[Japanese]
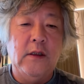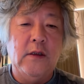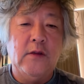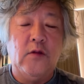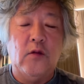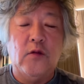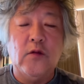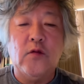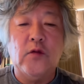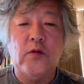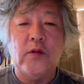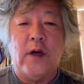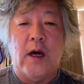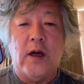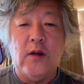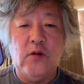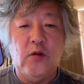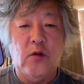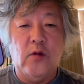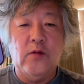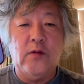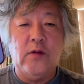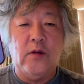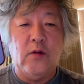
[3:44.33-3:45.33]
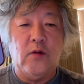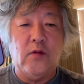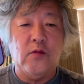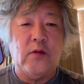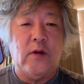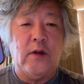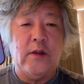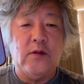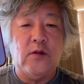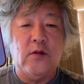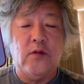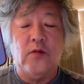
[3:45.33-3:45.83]
そういうことがあるよってこ
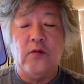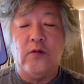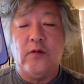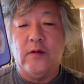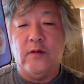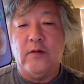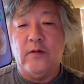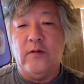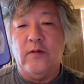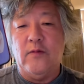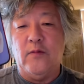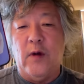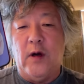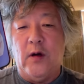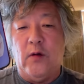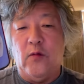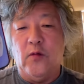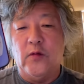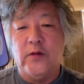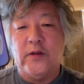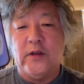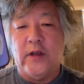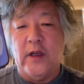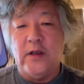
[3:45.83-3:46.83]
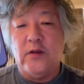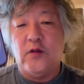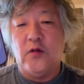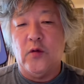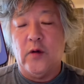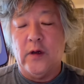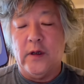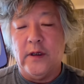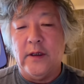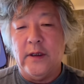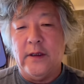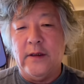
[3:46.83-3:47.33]
とはちょっとまあお伝えし
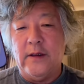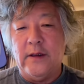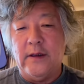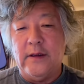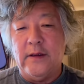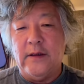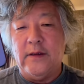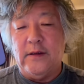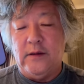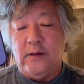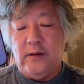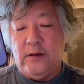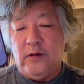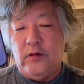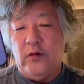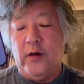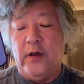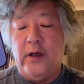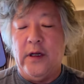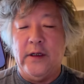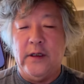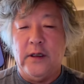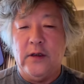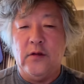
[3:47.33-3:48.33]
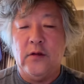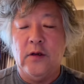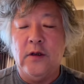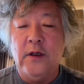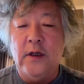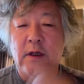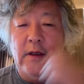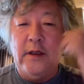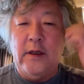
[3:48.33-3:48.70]
とかっていうかないなと。